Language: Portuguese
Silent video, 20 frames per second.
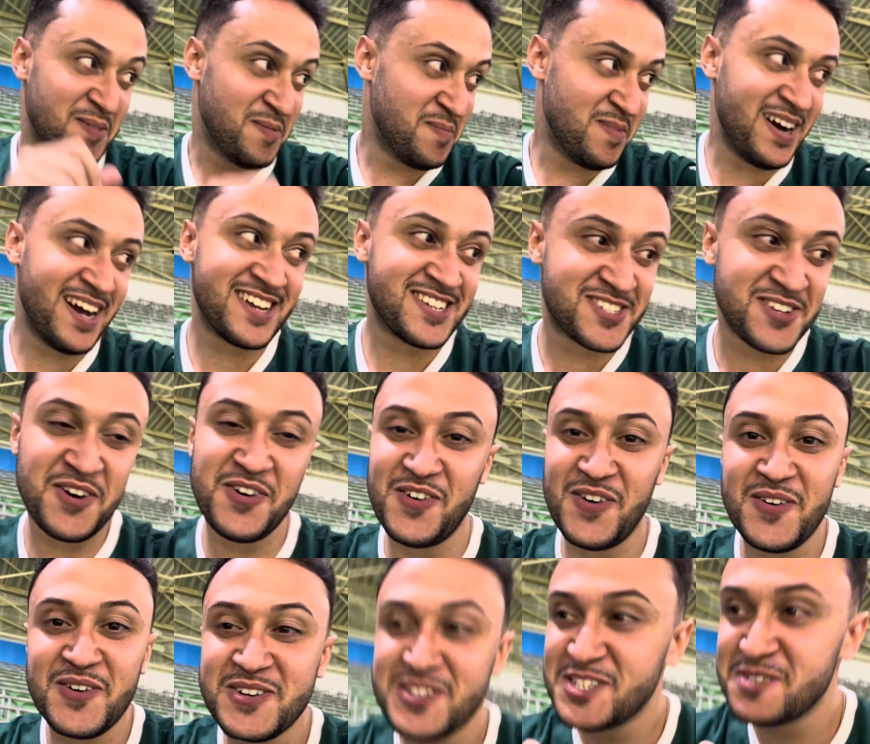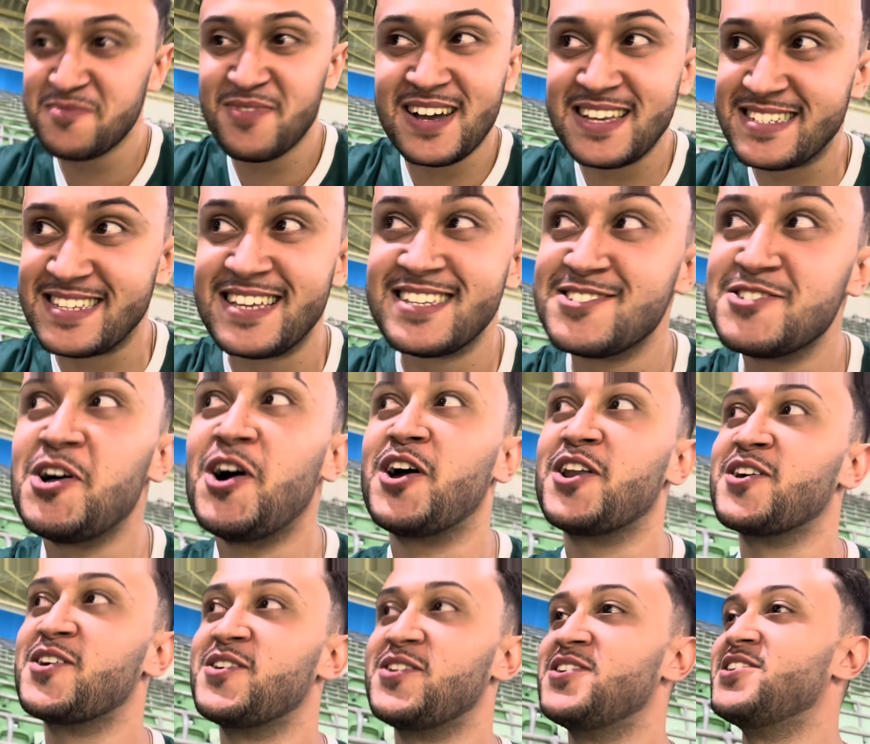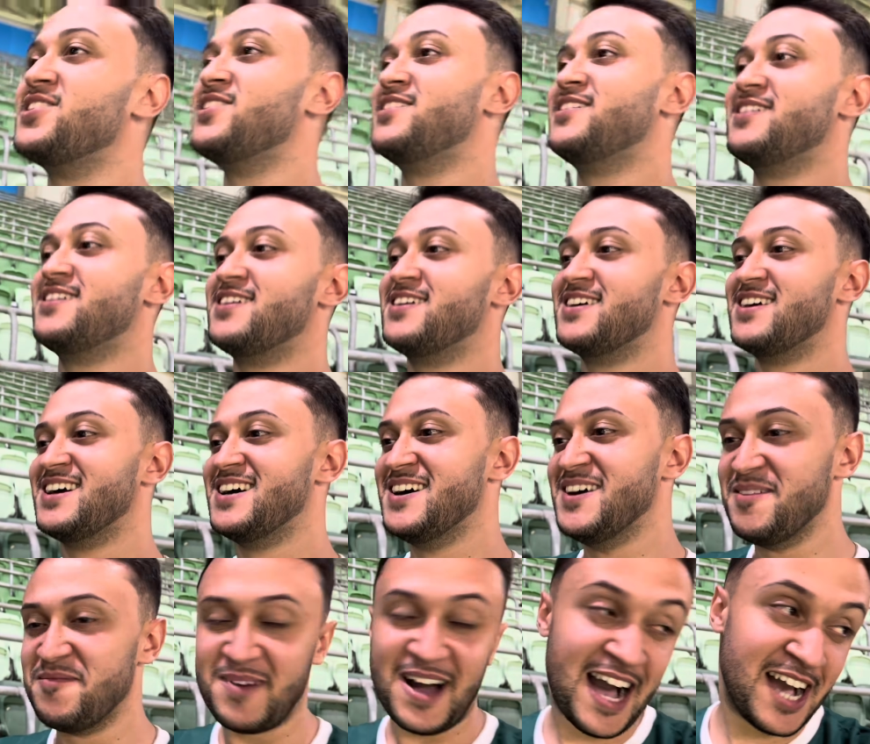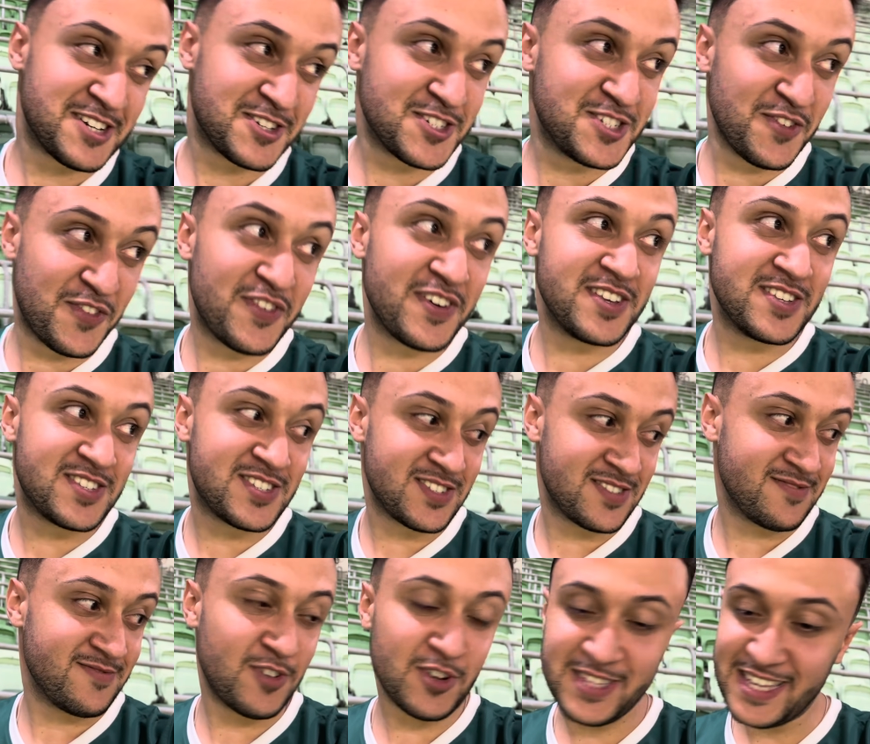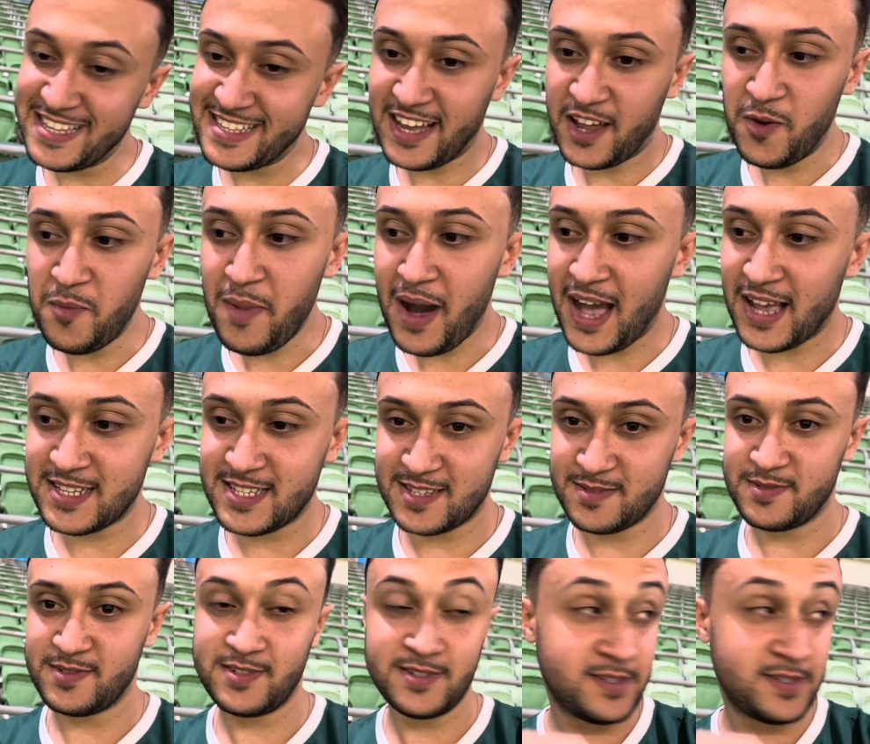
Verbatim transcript: Mano, se o último vai ser história. Acho difícil. Vou tentar no máximo.